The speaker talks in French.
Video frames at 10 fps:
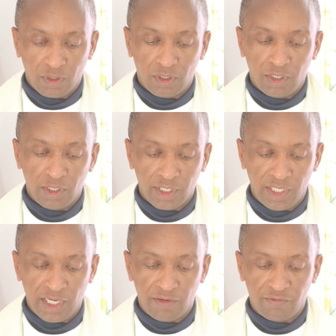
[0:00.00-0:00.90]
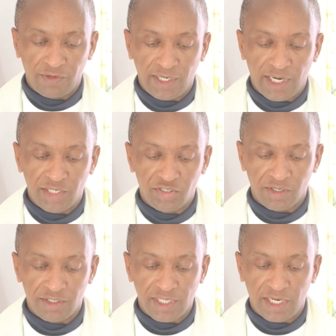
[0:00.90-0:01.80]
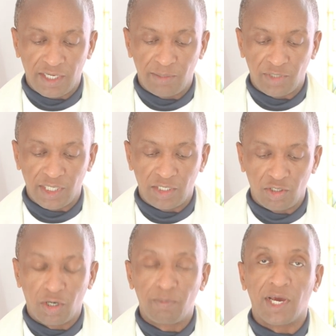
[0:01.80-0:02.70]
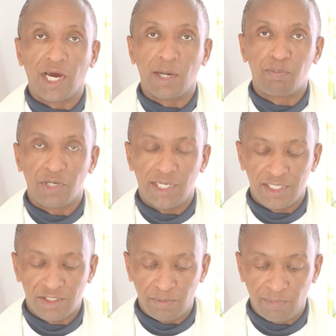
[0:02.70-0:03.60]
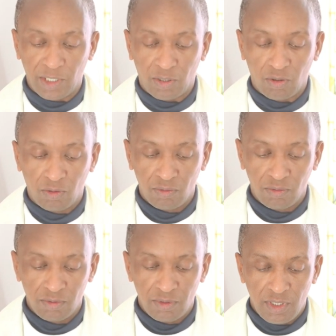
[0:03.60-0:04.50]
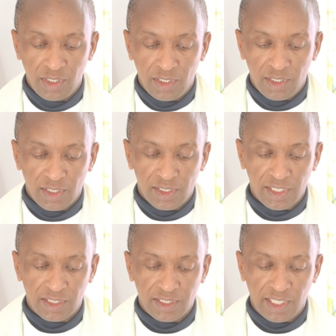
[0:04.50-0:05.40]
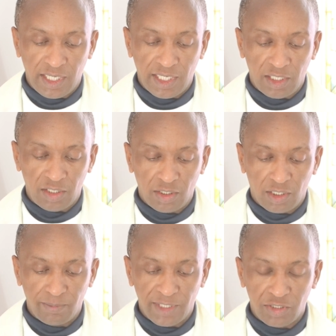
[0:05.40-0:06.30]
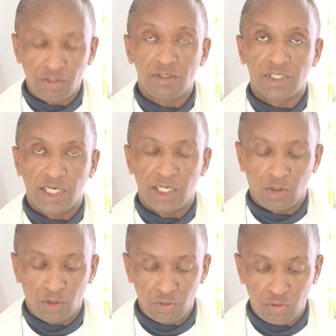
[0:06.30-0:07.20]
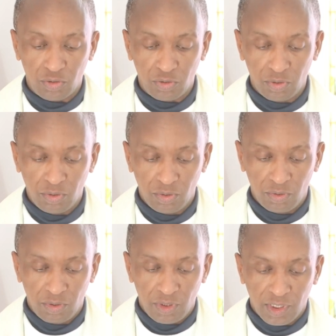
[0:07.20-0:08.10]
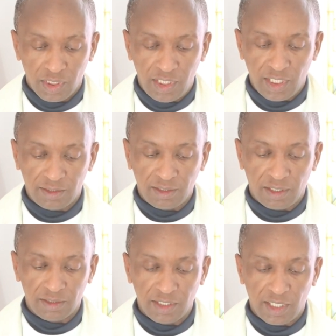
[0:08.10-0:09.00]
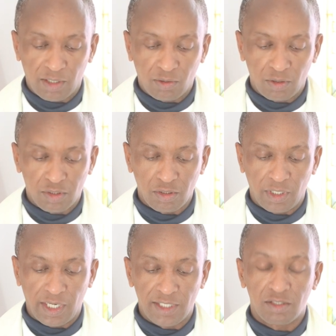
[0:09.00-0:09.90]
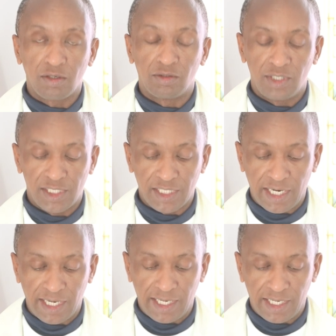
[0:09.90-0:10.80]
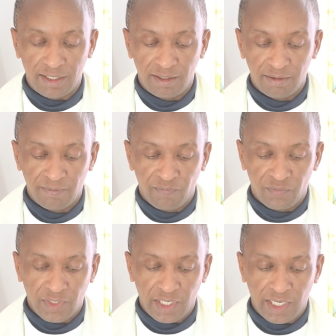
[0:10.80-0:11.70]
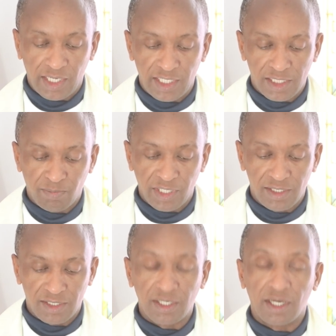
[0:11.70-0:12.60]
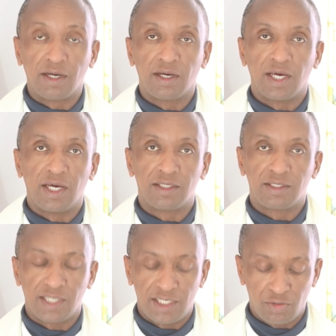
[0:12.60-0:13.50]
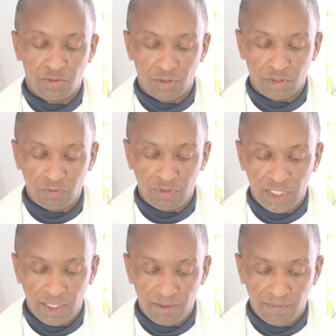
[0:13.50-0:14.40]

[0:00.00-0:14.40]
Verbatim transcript: Or, il y avait à Jérusalem un homme appelé Siméon. C'était un homme juste et religieux qui attendait la consolation d'Israël, et l'Esprit Saint était sur lui.